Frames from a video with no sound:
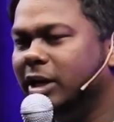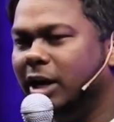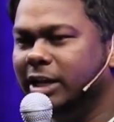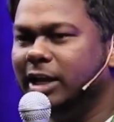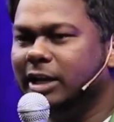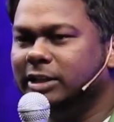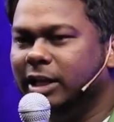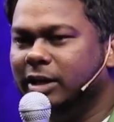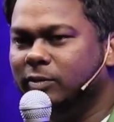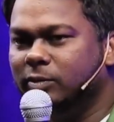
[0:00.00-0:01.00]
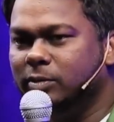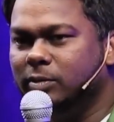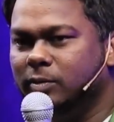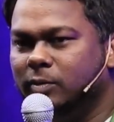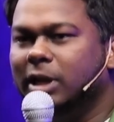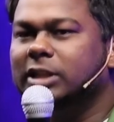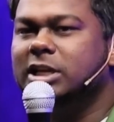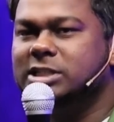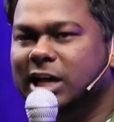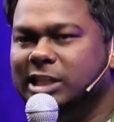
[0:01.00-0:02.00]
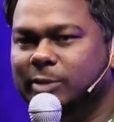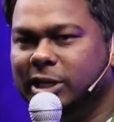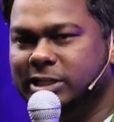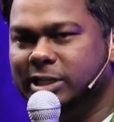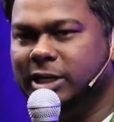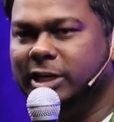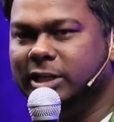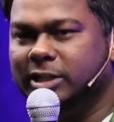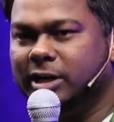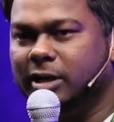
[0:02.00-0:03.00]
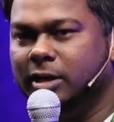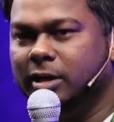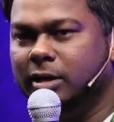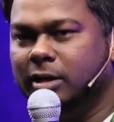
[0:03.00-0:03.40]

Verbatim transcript: इतना घटिया लगता है ना वो वो लगता शादी में लगे जनरेटर की तरह